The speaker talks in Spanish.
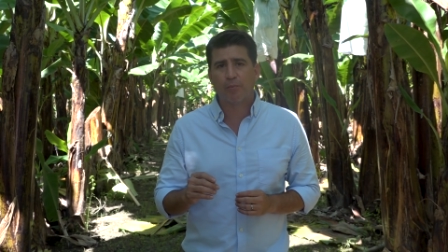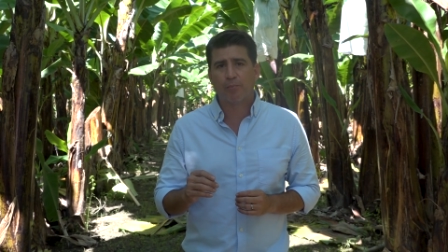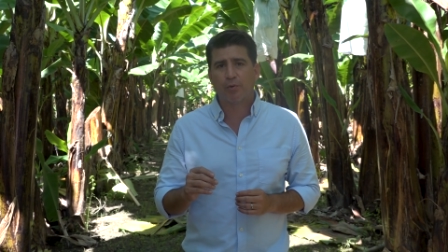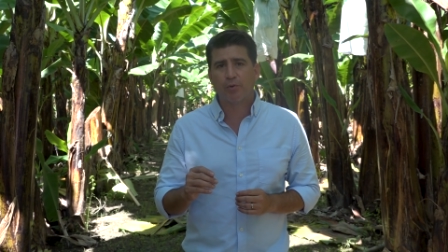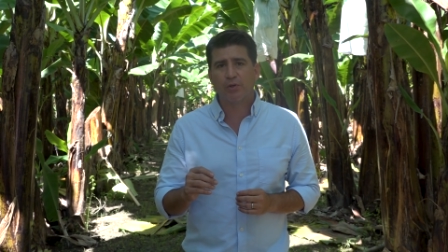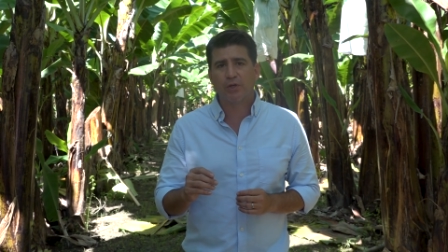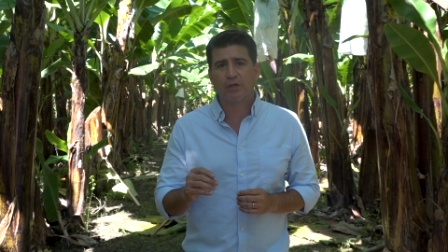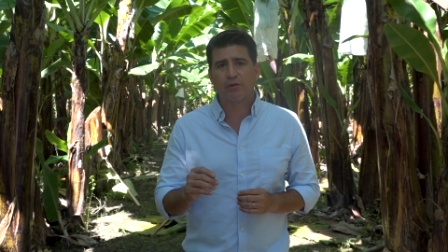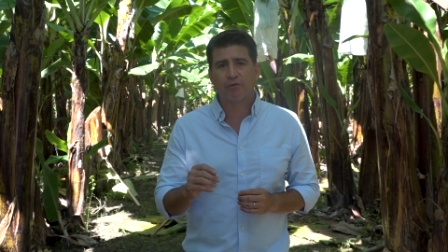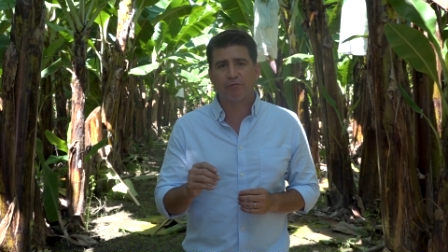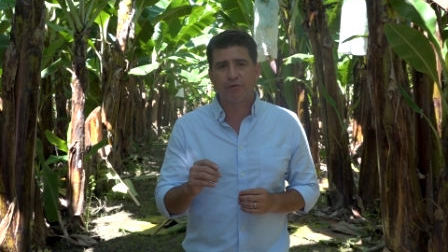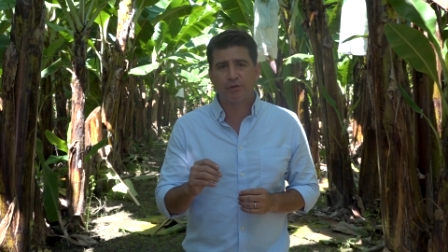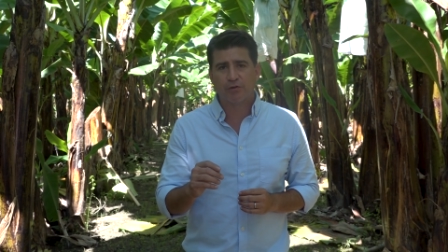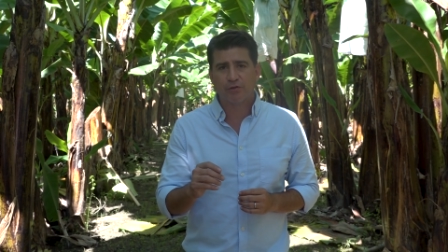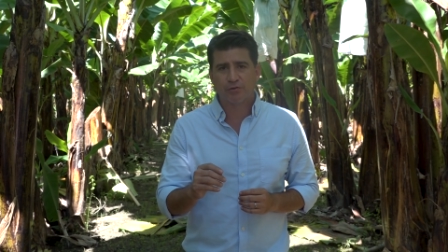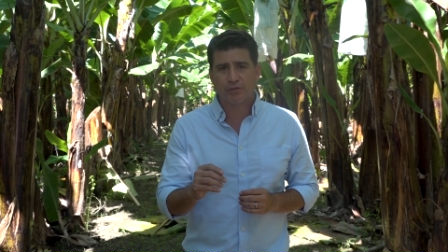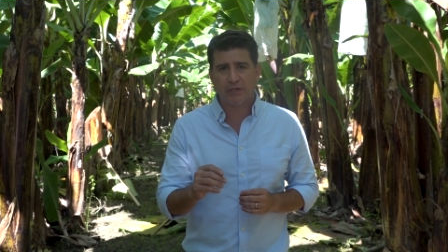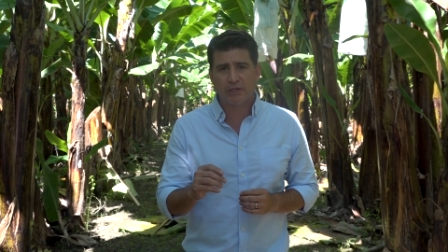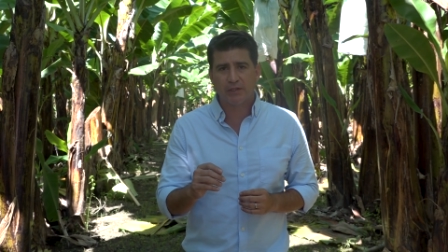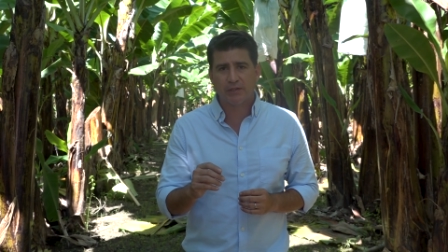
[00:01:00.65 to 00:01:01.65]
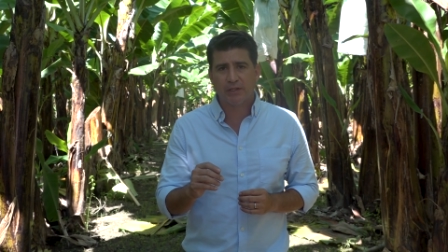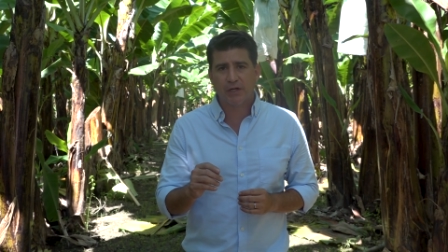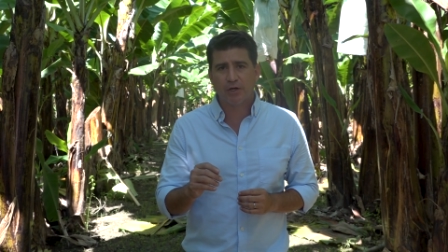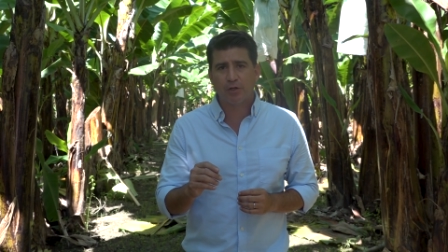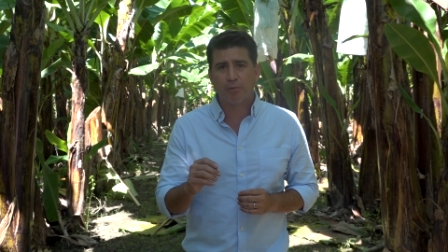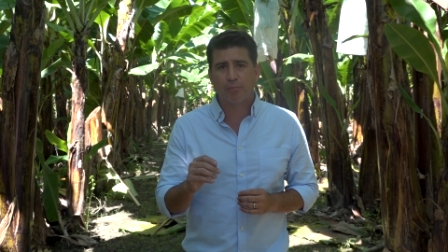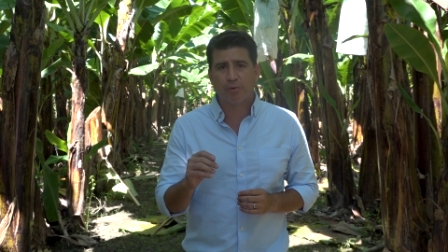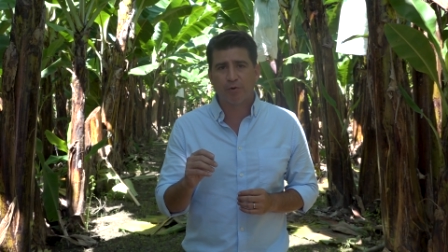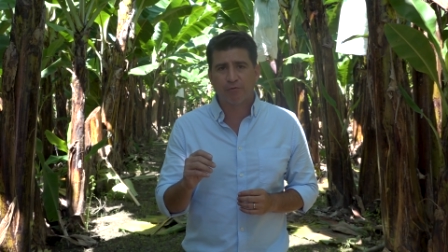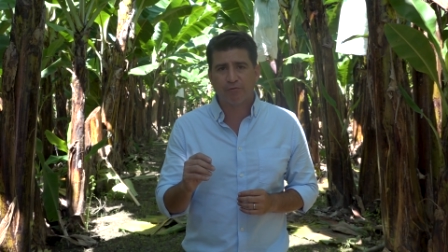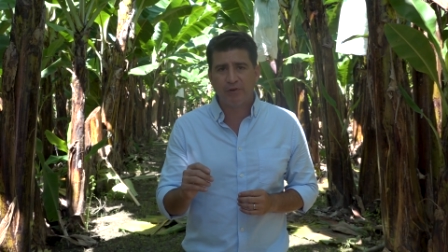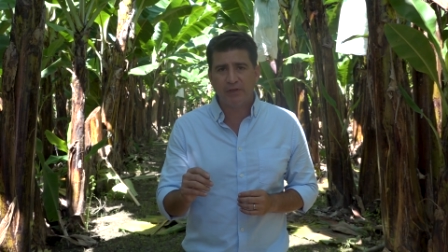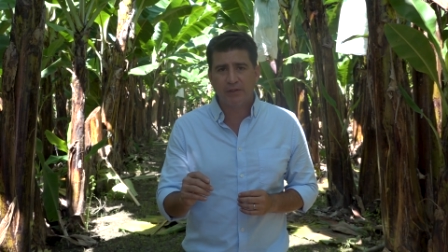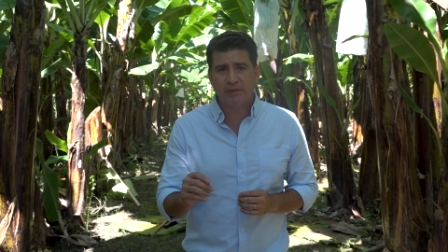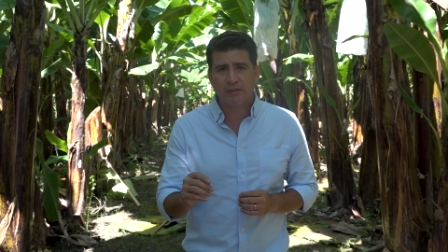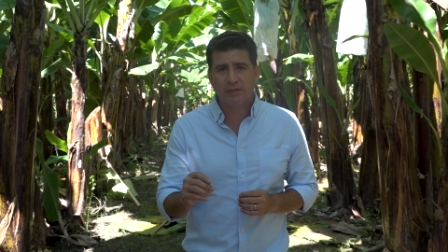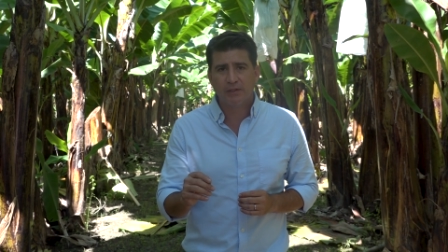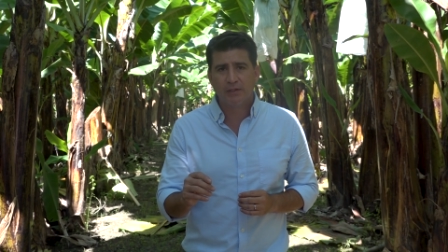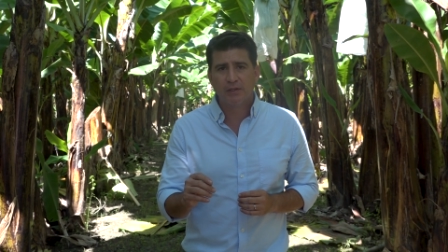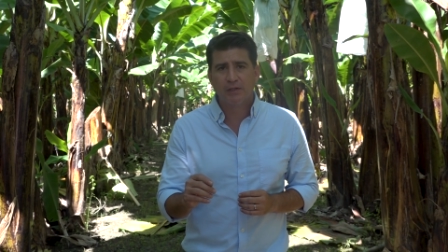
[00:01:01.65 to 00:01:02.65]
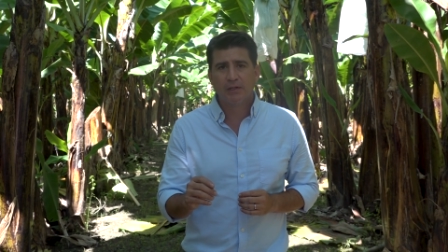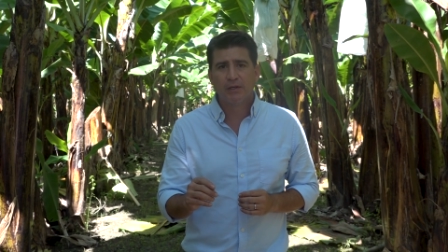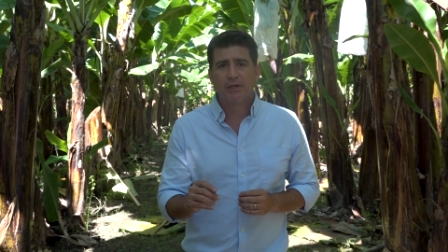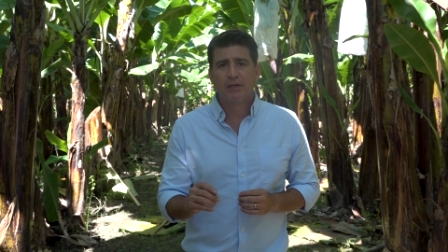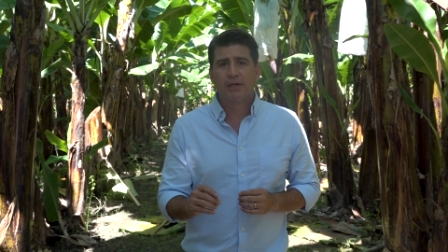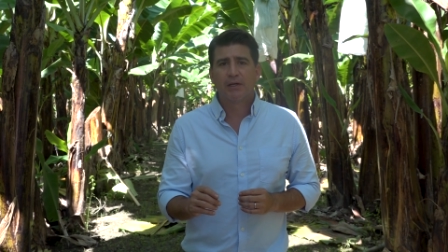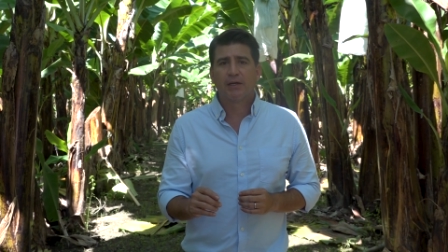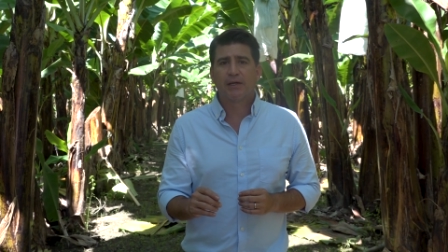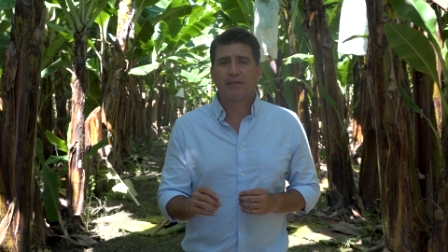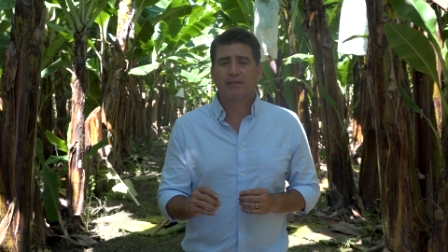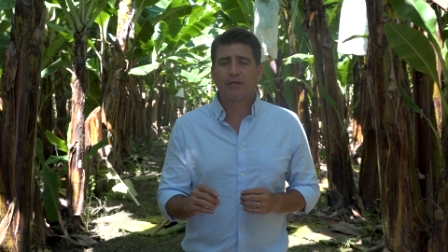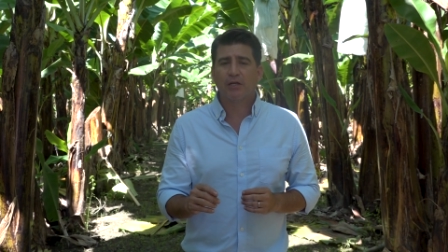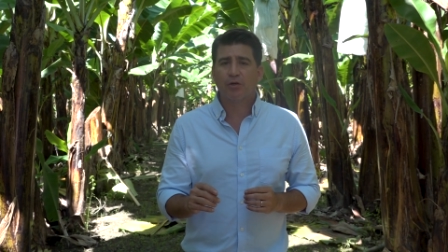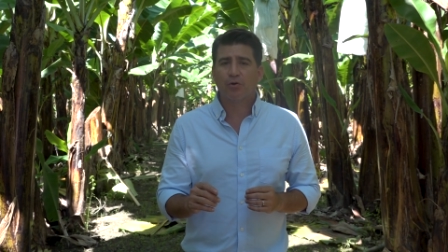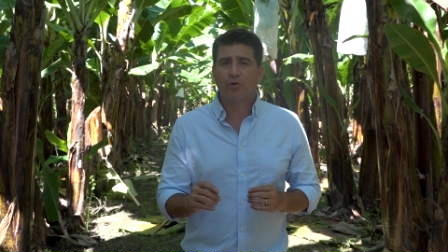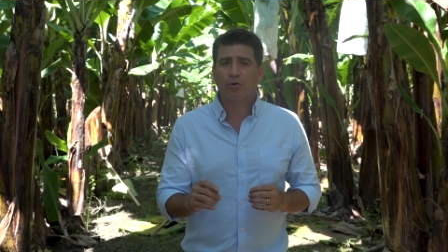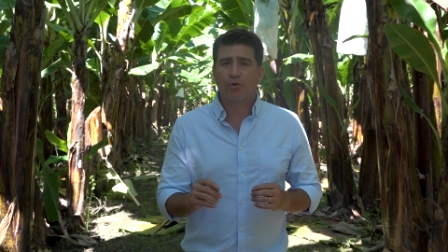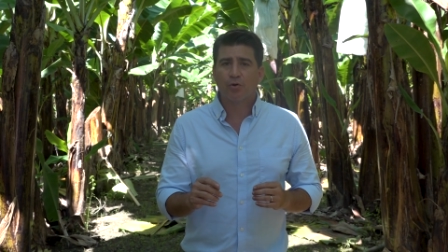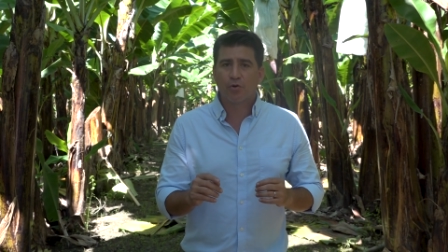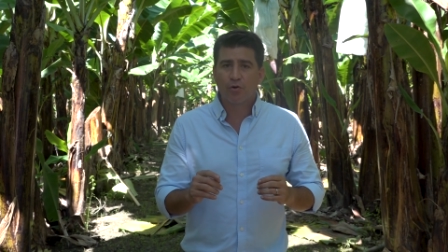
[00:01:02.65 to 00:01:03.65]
del proyecto fitosanitario Profit, que se lo